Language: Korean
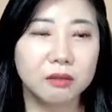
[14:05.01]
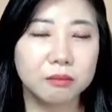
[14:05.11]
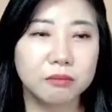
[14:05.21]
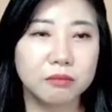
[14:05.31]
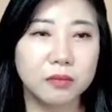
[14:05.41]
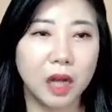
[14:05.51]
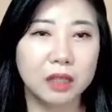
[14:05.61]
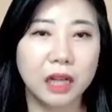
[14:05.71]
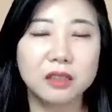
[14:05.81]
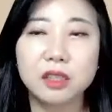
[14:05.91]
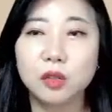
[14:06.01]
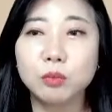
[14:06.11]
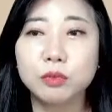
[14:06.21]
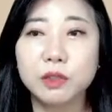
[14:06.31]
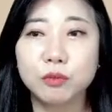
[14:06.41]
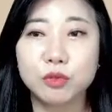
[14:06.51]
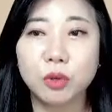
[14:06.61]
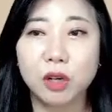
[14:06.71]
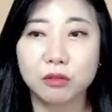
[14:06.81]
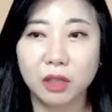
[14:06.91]
음, 아, 나는 이런 부분이
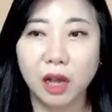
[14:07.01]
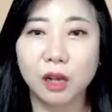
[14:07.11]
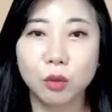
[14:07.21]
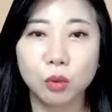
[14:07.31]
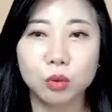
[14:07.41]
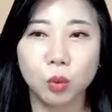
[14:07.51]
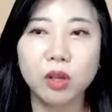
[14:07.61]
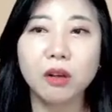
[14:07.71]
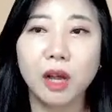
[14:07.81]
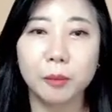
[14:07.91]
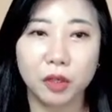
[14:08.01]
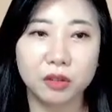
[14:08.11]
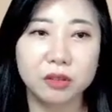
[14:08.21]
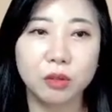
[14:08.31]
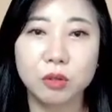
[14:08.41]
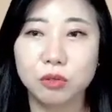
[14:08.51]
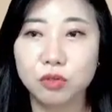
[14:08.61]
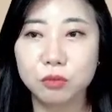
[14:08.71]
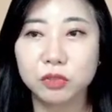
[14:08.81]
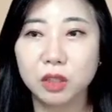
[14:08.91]
부족하구나. 알고 노력하면 그거로 전
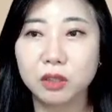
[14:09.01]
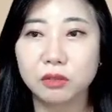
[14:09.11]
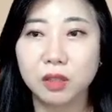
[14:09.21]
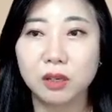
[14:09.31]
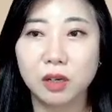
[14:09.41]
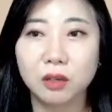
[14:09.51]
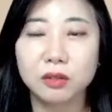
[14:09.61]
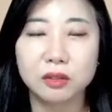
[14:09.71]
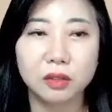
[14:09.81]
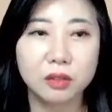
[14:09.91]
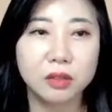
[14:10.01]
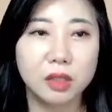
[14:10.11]
충분하다고 생각을 하거든요.